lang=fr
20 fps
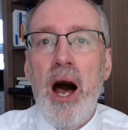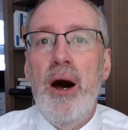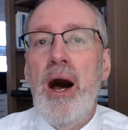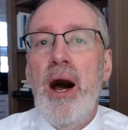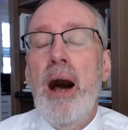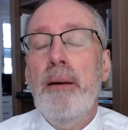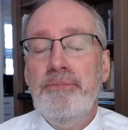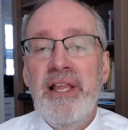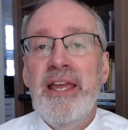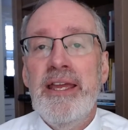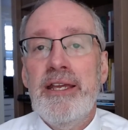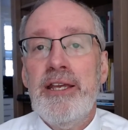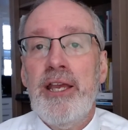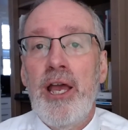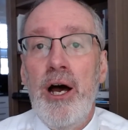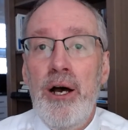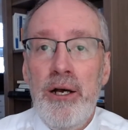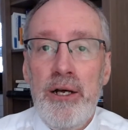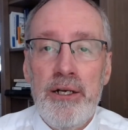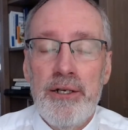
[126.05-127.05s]
en plein
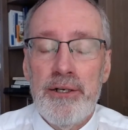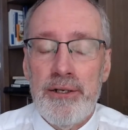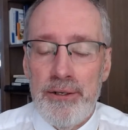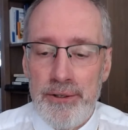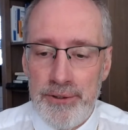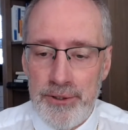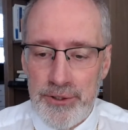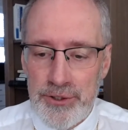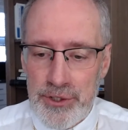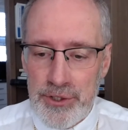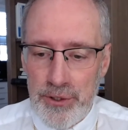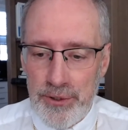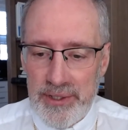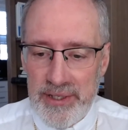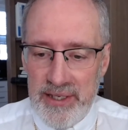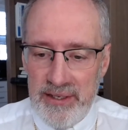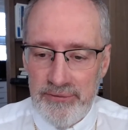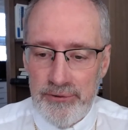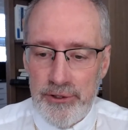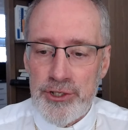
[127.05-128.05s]
cœur de son
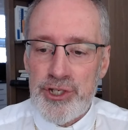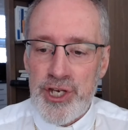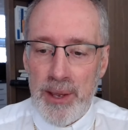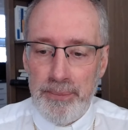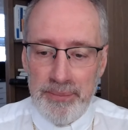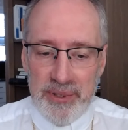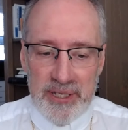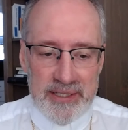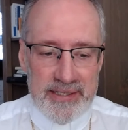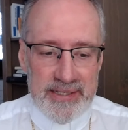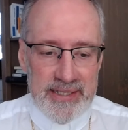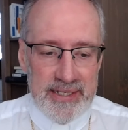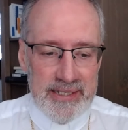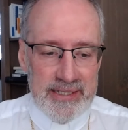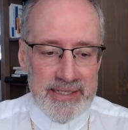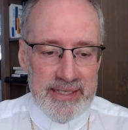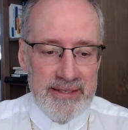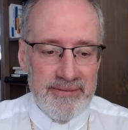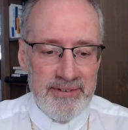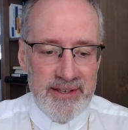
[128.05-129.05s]
livre, le chapitre
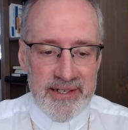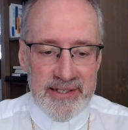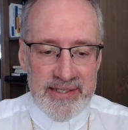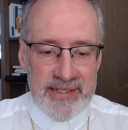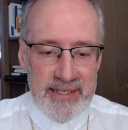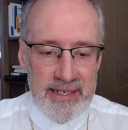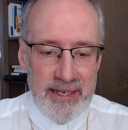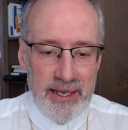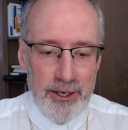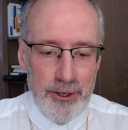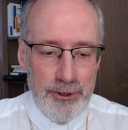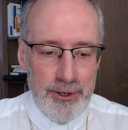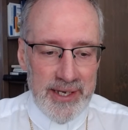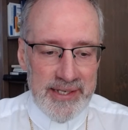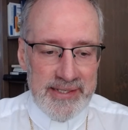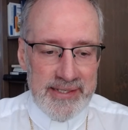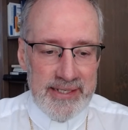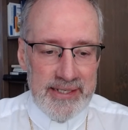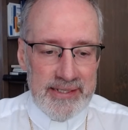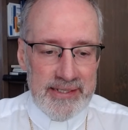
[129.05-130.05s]
6, les versets 1 à
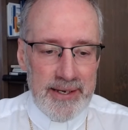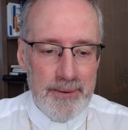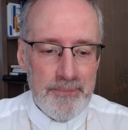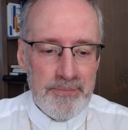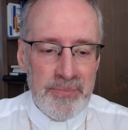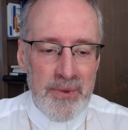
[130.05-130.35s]
6.